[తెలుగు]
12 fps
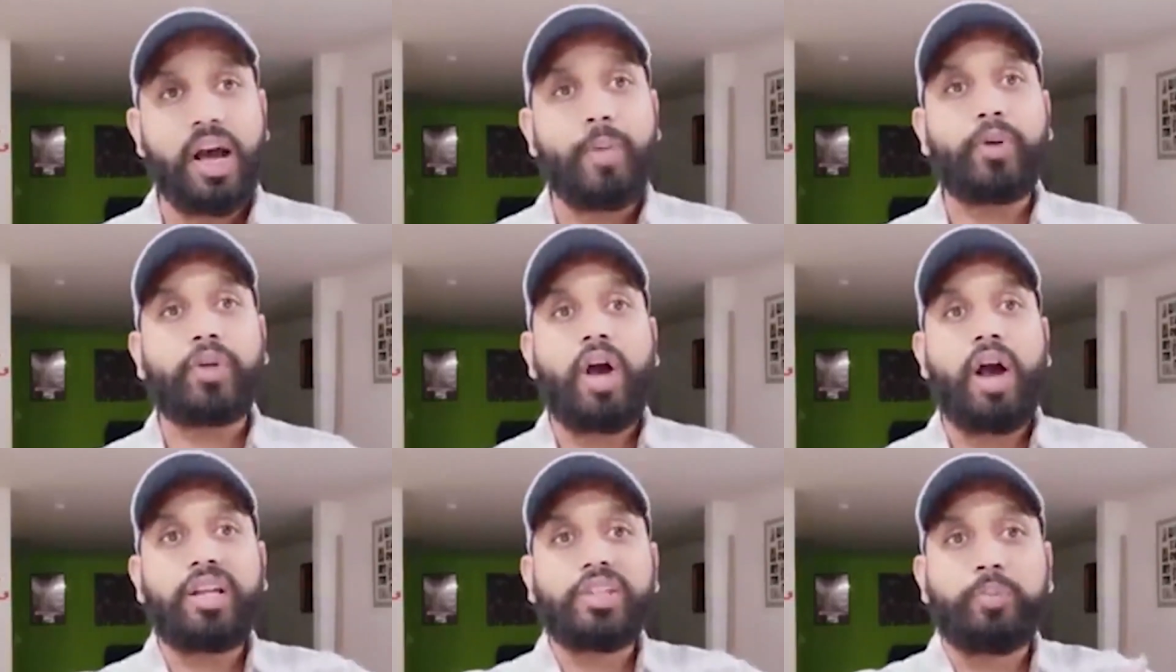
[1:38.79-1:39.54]
అప్పుడు
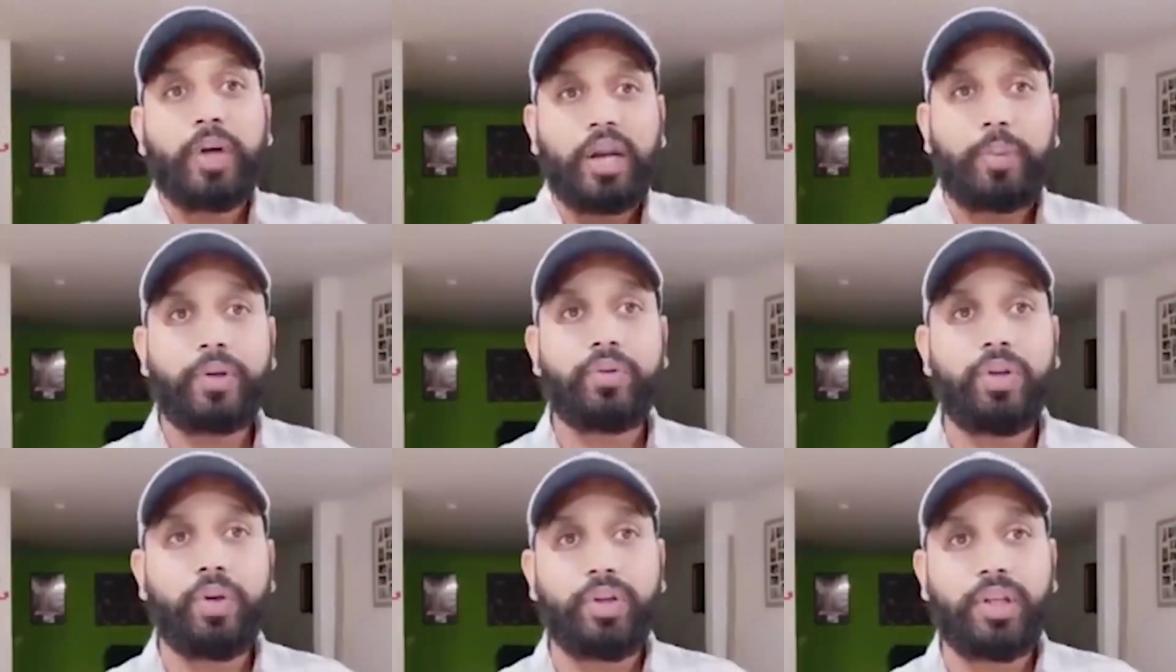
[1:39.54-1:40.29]
కాంగ్రెస్
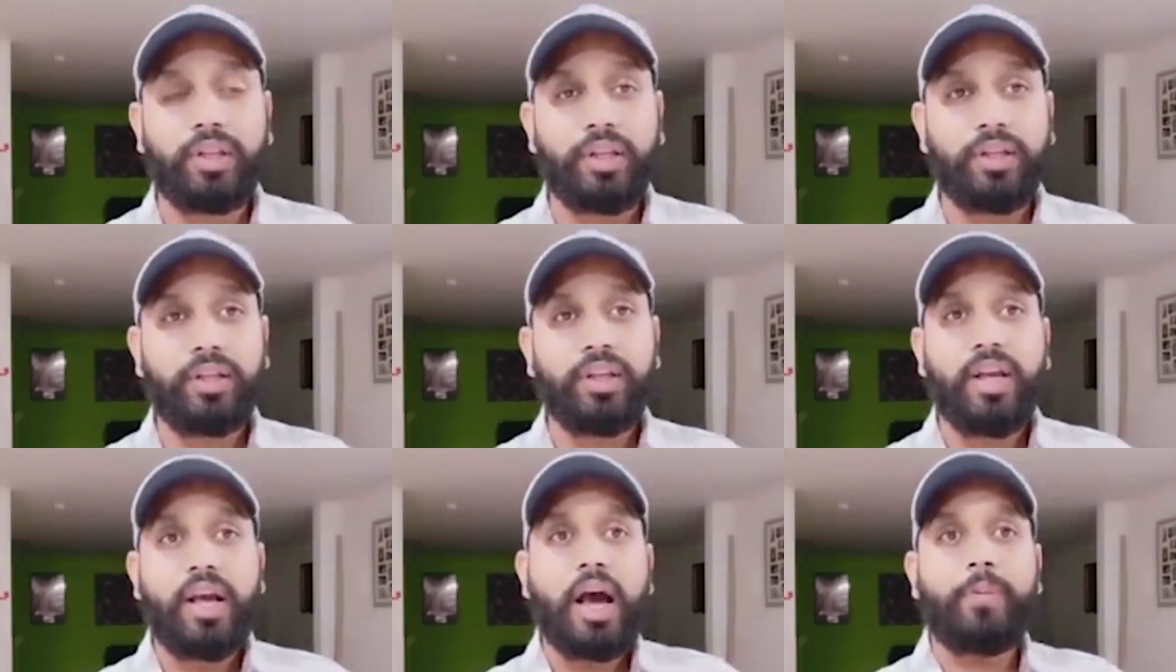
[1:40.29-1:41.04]
బలపడకుండా ఉంటుంది
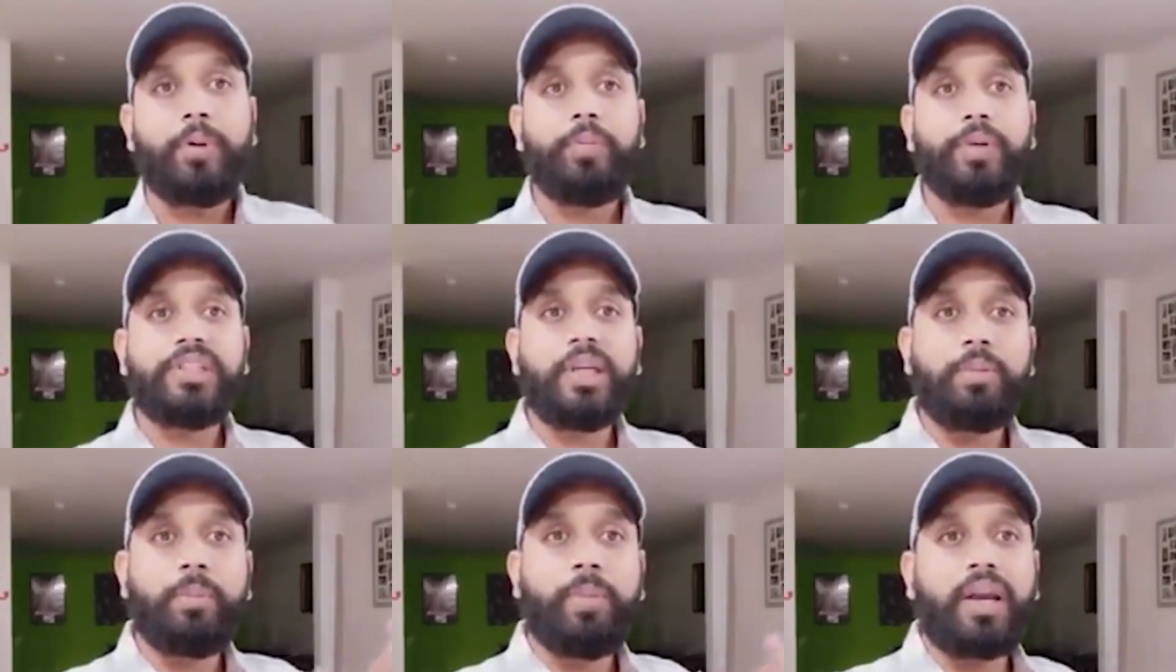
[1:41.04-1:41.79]
అప్పుడు
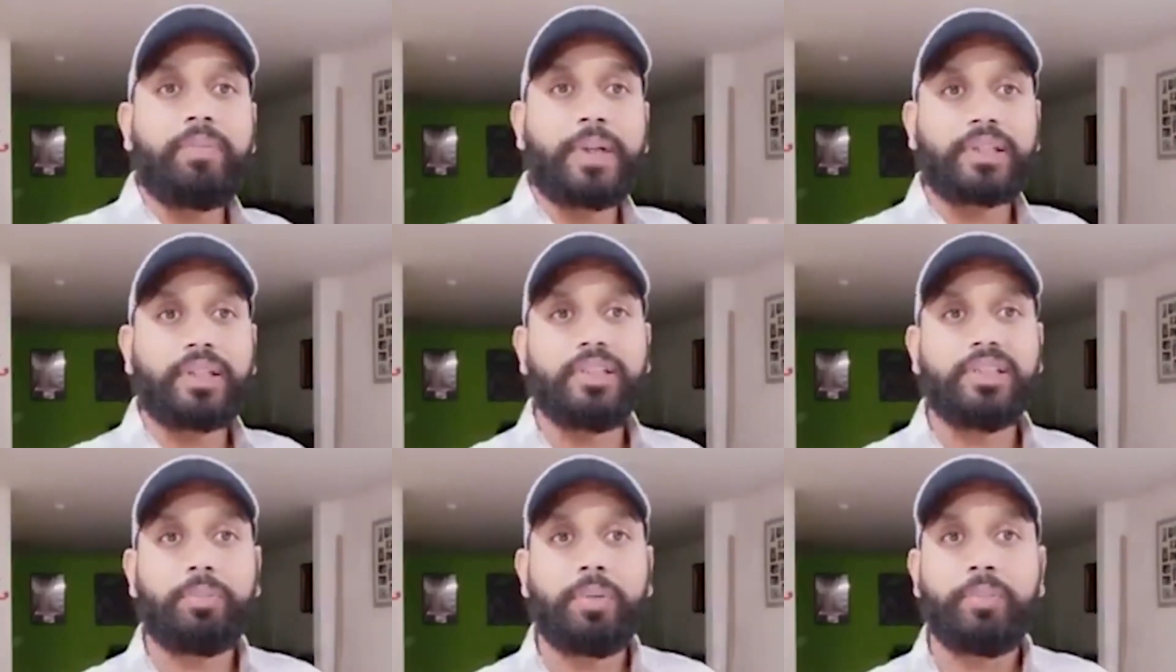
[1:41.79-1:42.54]
బీజేపీ బలపడుతుంది
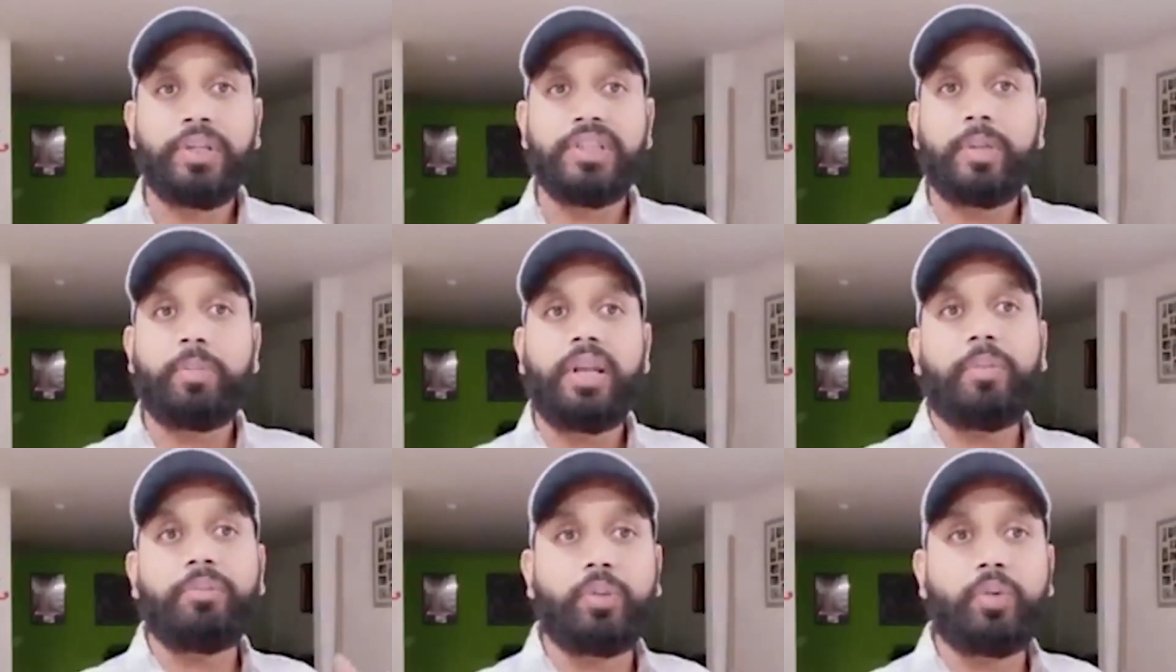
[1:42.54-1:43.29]
అని చెప్పి బీజేపీ
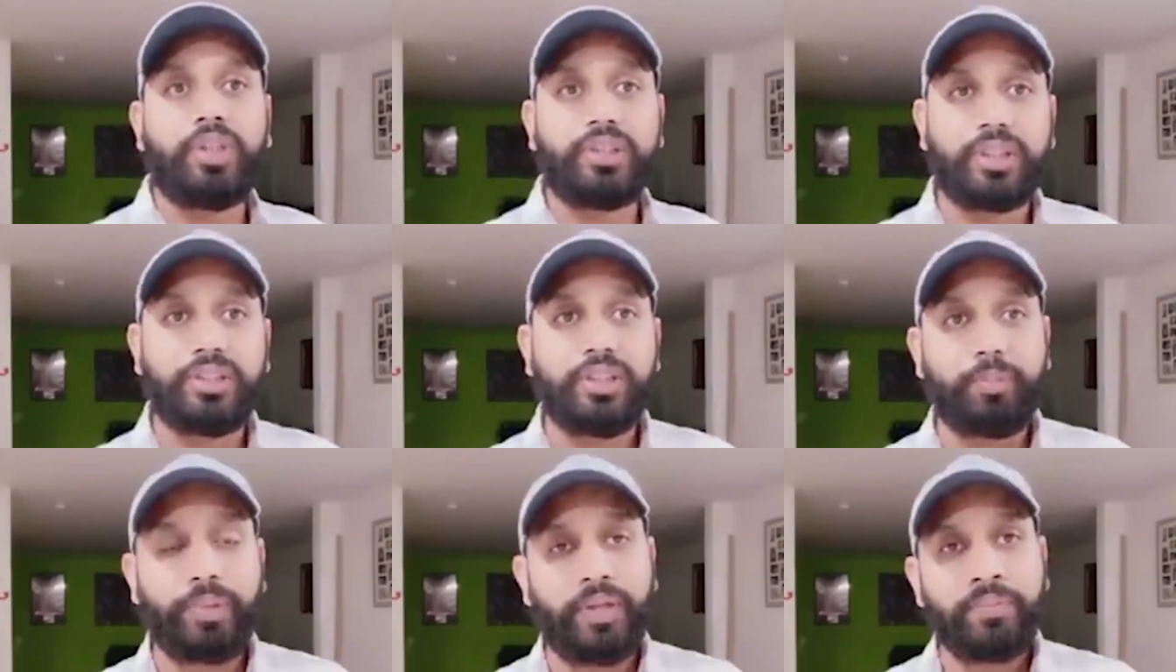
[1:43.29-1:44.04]
లబ్ధి పొందొచ్చు అని
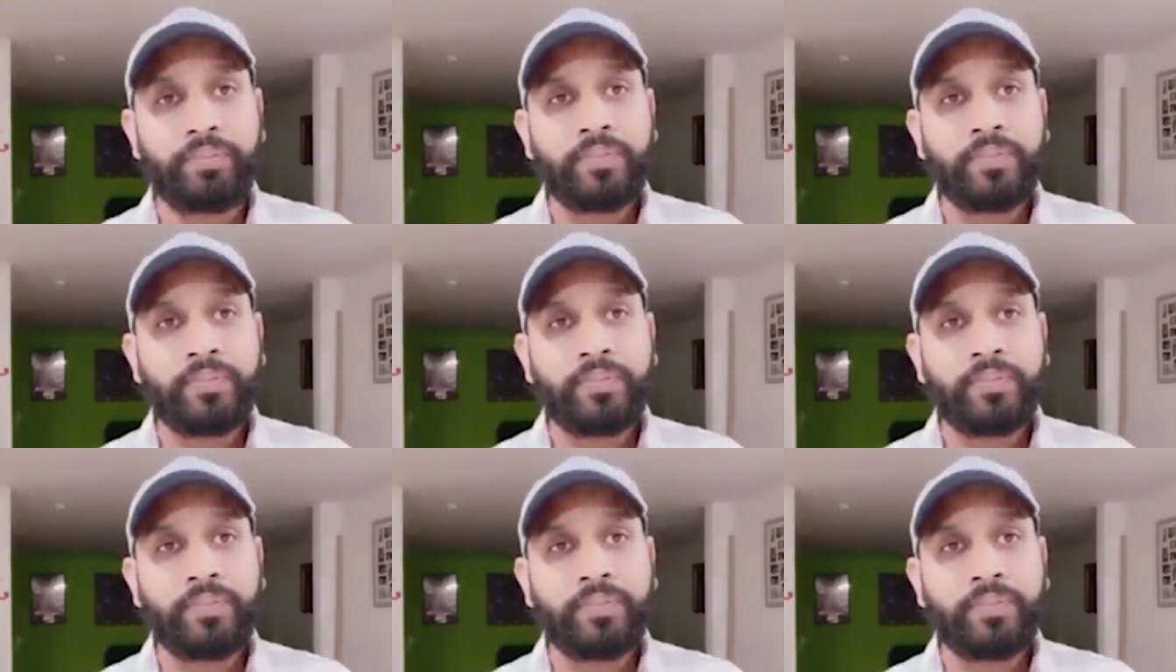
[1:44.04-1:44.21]
చెప్పి